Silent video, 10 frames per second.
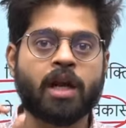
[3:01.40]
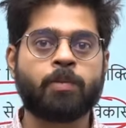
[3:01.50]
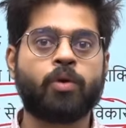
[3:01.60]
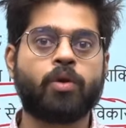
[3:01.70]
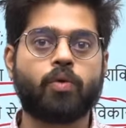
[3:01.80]
साल
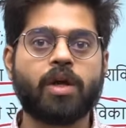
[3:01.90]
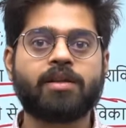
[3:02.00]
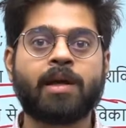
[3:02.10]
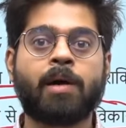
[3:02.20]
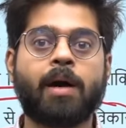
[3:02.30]
पूरे होंगे
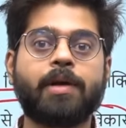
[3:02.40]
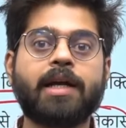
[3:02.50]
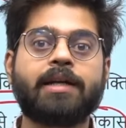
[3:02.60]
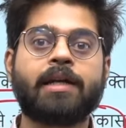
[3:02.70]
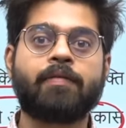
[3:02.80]
तब हम
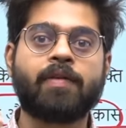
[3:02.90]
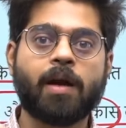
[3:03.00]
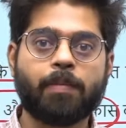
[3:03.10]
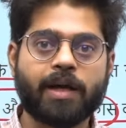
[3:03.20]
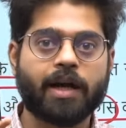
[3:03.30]
एक
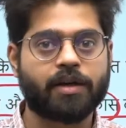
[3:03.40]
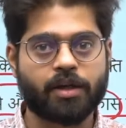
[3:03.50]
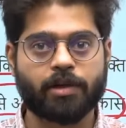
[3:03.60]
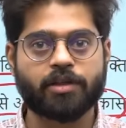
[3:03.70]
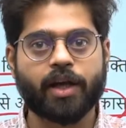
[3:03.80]
डेवलप्ड
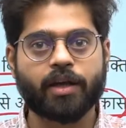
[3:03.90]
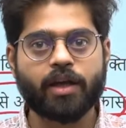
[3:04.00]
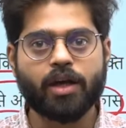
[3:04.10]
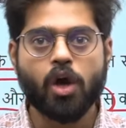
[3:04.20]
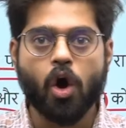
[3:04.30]
कंट्री बन
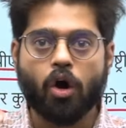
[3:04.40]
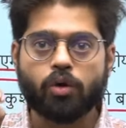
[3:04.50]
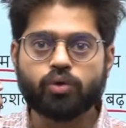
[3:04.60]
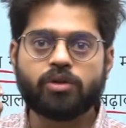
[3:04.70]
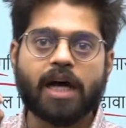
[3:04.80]
जाएंगे और
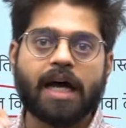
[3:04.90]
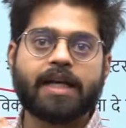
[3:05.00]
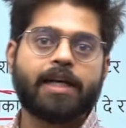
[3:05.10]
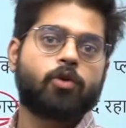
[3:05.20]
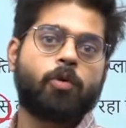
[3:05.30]
उस
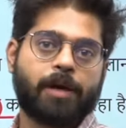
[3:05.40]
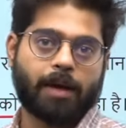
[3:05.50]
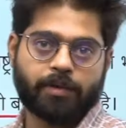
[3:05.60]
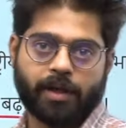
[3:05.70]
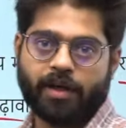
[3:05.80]
टारगेट को
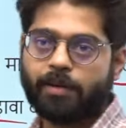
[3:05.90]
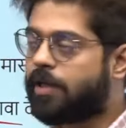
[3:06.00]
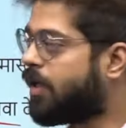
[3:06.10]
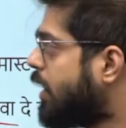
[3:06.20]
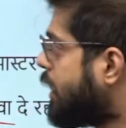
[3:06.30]
प्राप्त करने
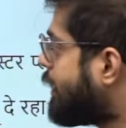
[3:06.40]
में